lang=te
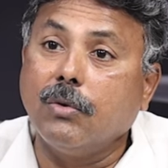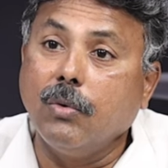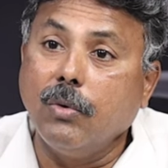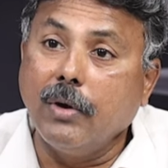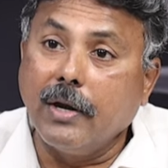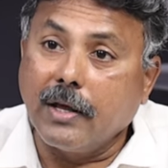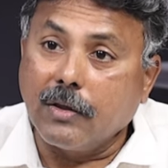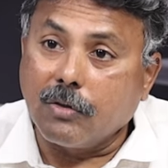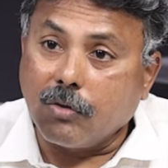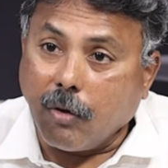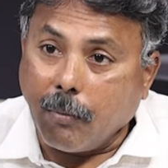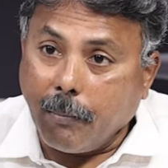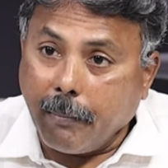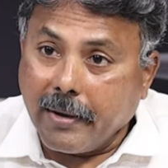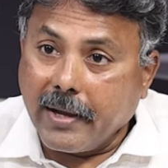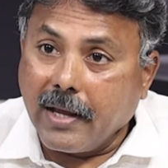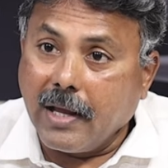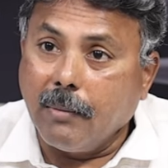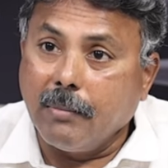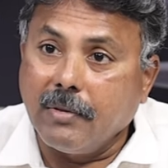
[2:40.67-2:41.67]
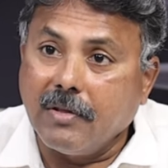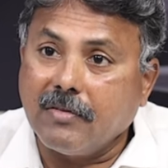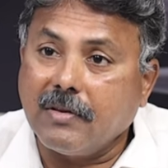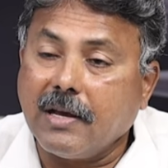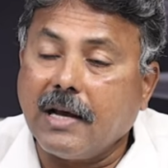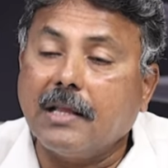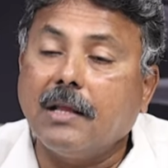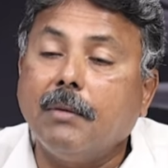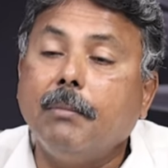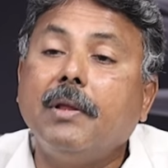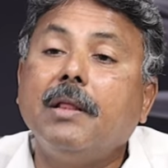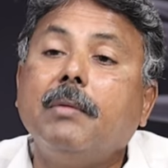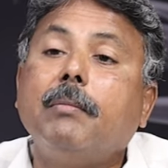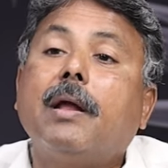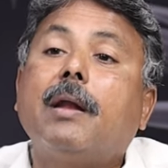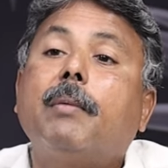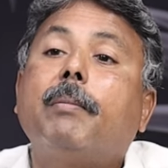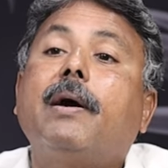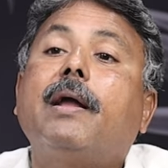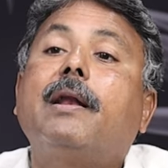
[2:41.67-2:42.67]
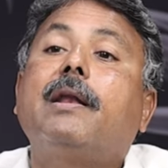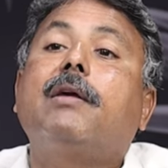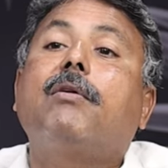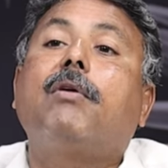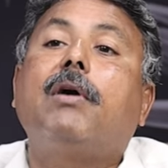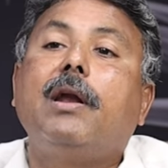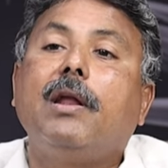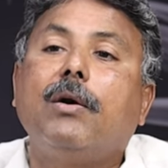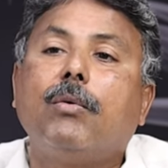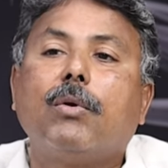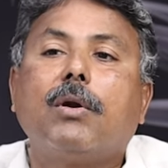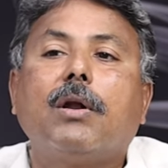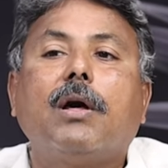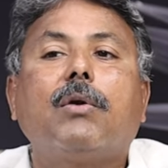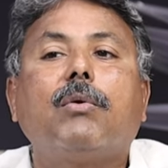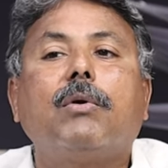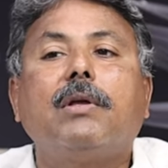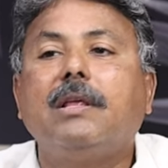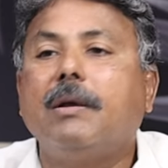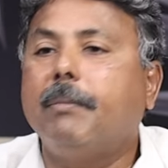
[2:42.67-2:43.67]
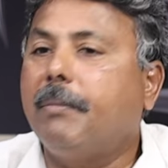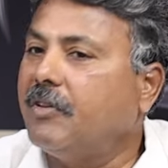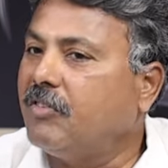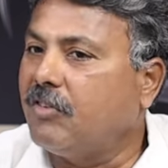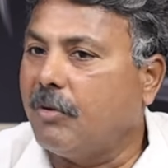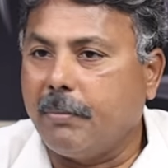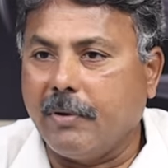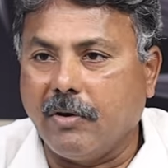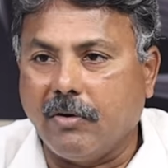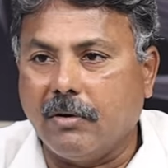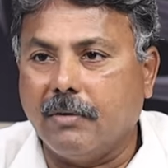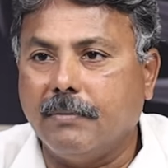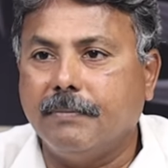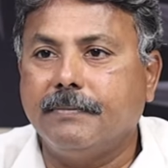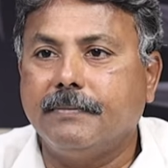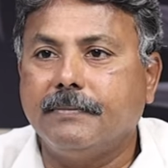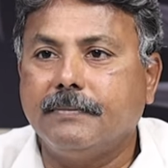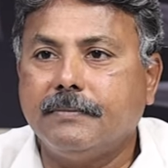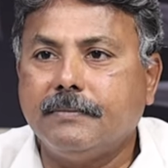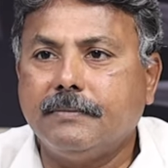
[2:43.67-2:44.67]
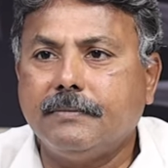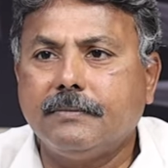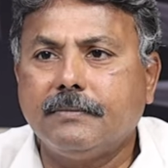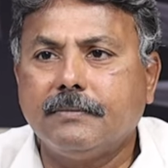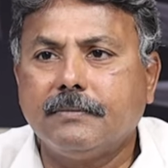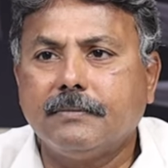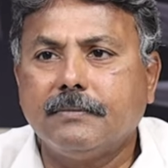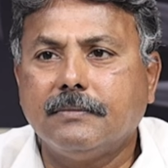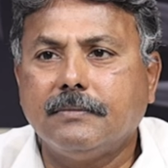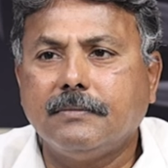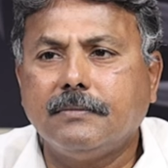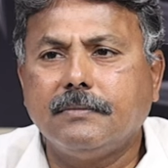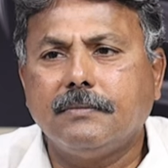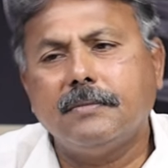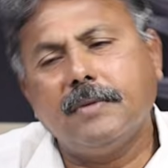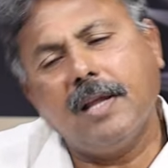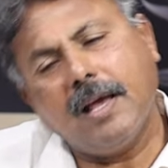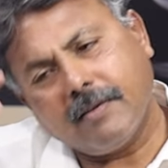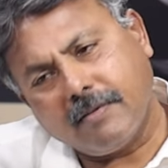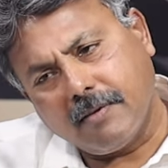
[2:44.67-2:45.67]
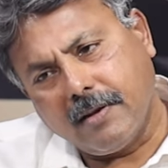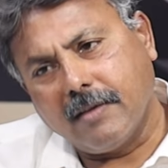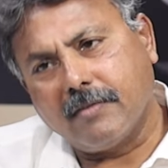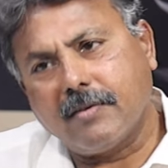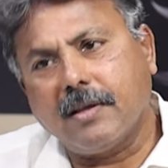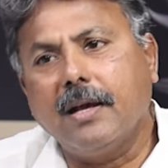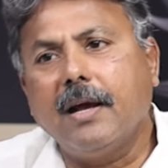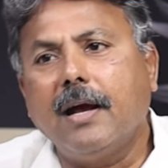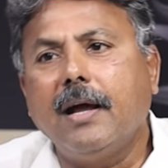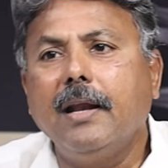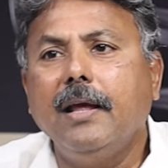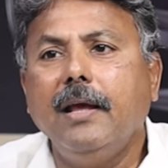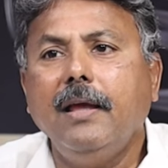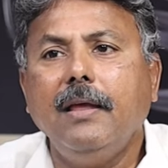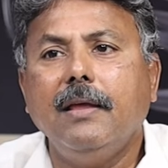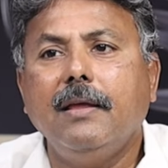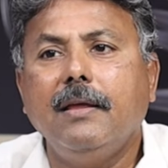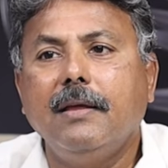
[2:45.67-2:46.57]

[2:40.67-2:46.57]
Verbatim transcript: నూటికి తొంభై ఎనిమిది శాతం మంది మన పార్టీ వాళ్ళే ఉన్నారు అని చెప్పని చెప్పేవాడు ఎస్ నిజంగానే